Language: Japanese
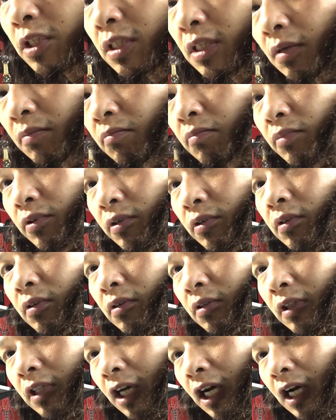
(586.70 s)
に全部
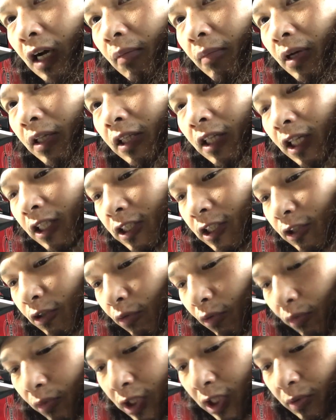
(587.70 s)
仲間たち
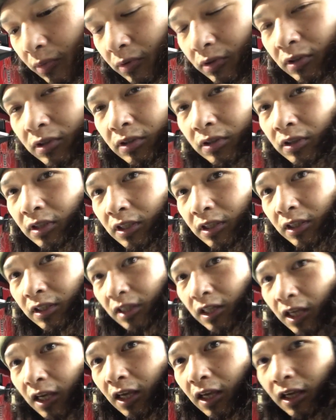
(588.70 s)
と自分
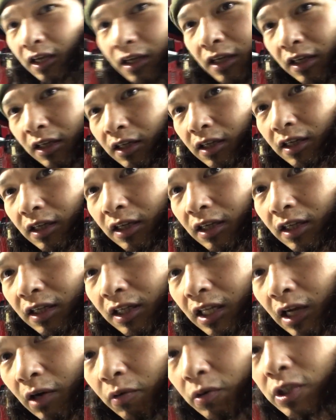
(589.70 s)
で
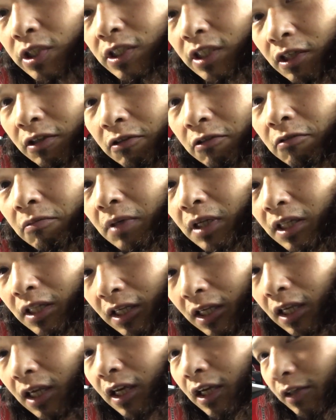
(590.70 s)
直した車
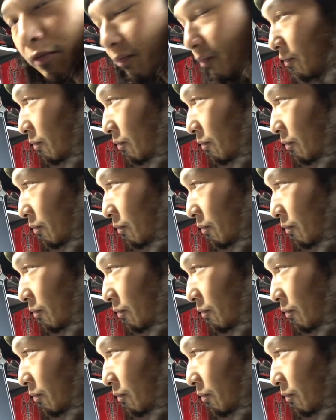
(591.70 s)
で、